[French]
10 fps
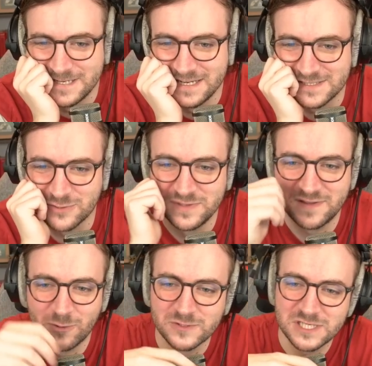L'élection de
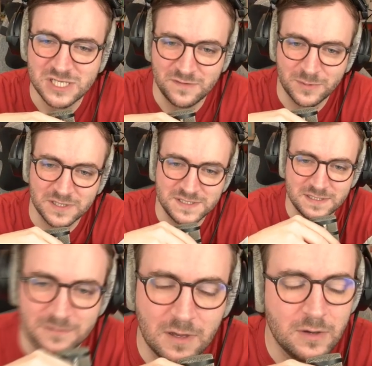Mitterrand aussi, je l'avais
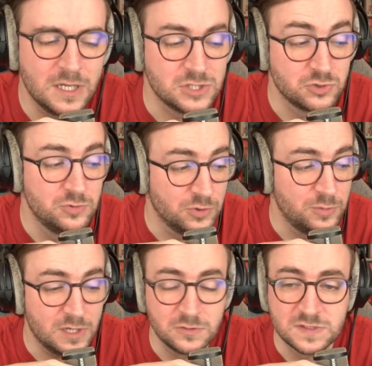prédit. Ouais, ouais, et la chute du mur de
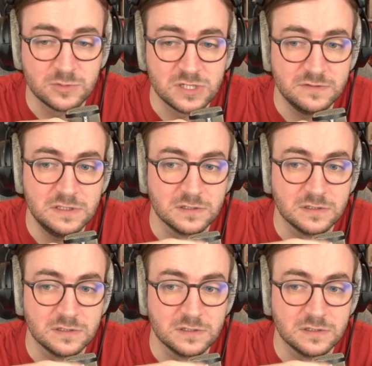Berlin aussi, moi je l'avais dit.